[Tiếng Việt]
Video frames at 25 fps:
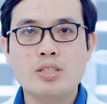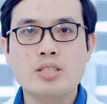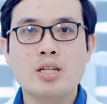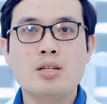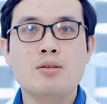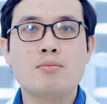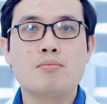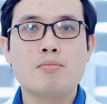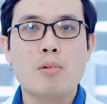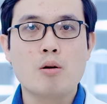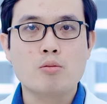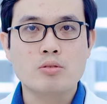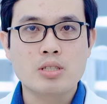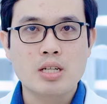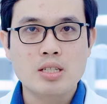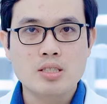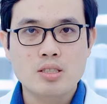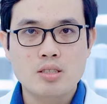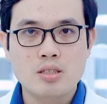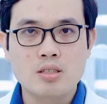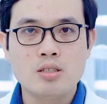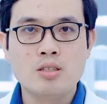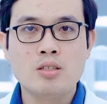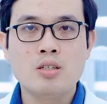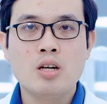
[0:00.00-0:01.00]
quá trình bọc răng
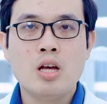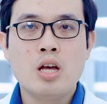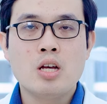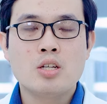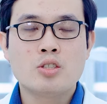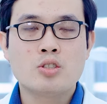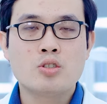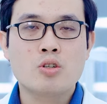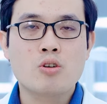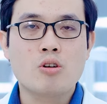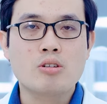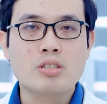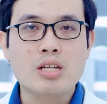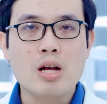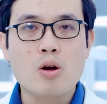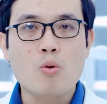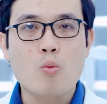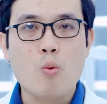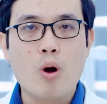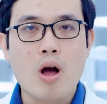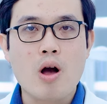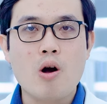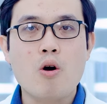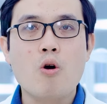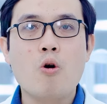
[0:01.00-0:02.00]
sứ do
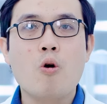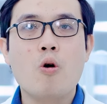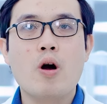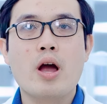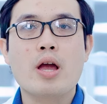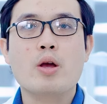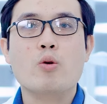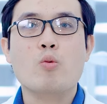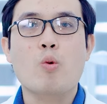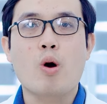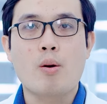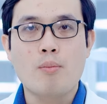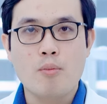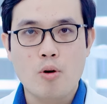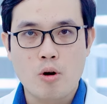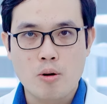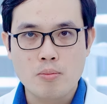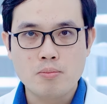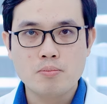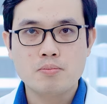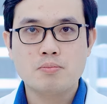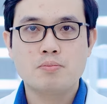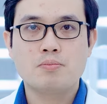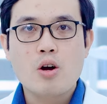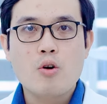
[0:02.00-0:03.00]
răng quá hô hay quá
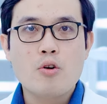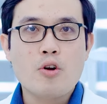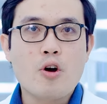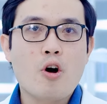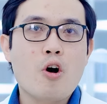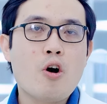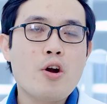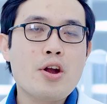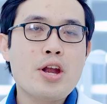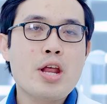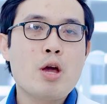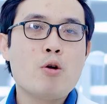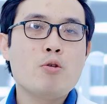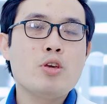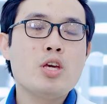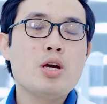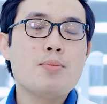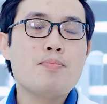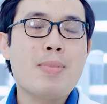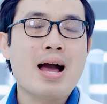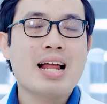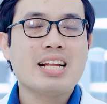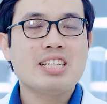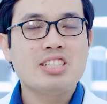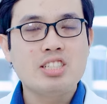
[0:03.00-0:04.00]
móm. Sau đó, nếu
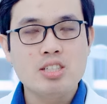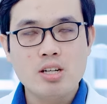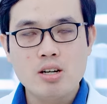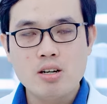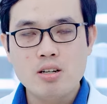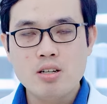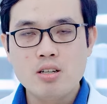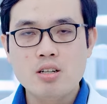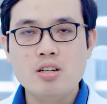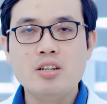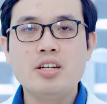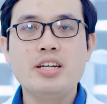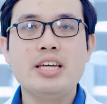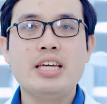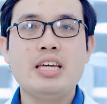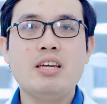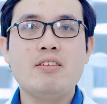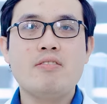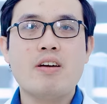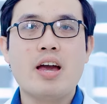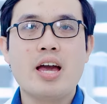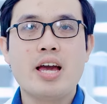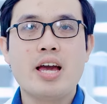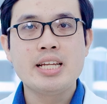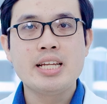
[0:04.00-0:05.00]
như bạn chưa ưng
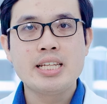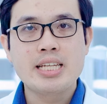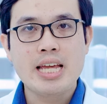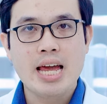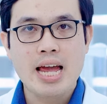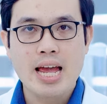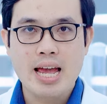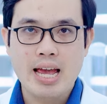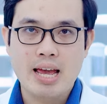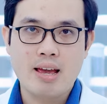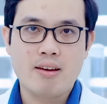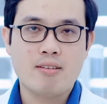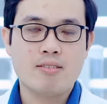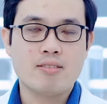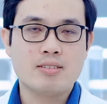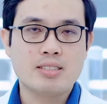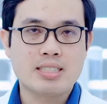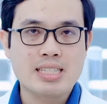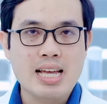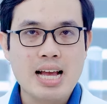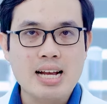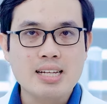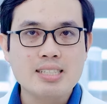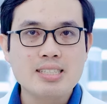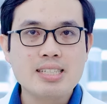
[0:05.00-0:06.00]
ý hình thể,
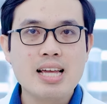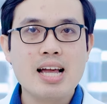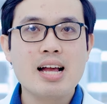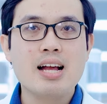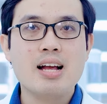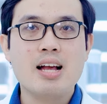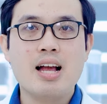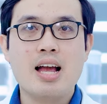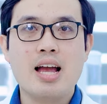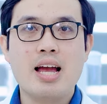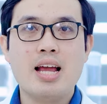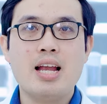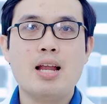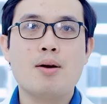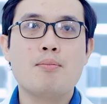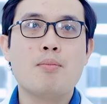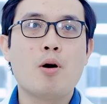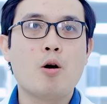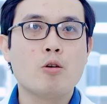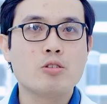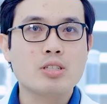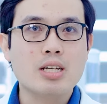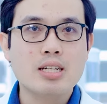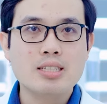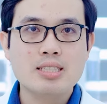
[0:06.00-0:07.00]
dáng răng hay là
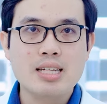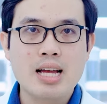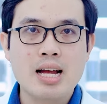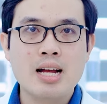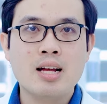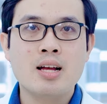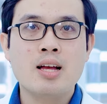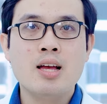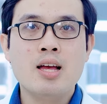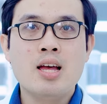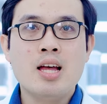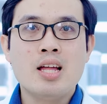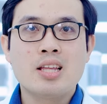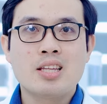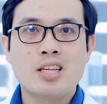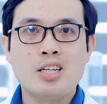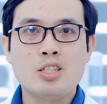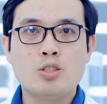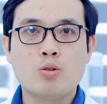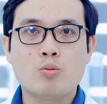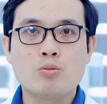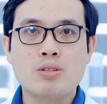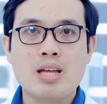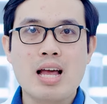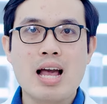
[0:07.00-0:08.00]
màu sắc răng
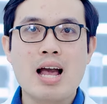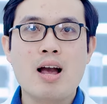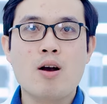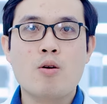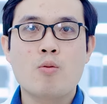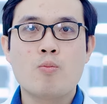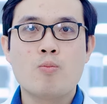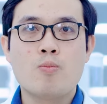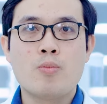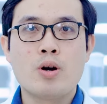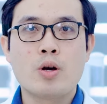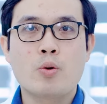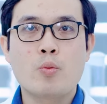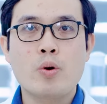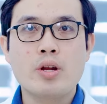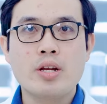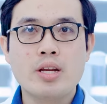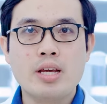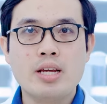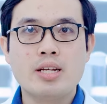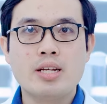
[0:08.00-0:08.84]
thì chúng ta mới quyết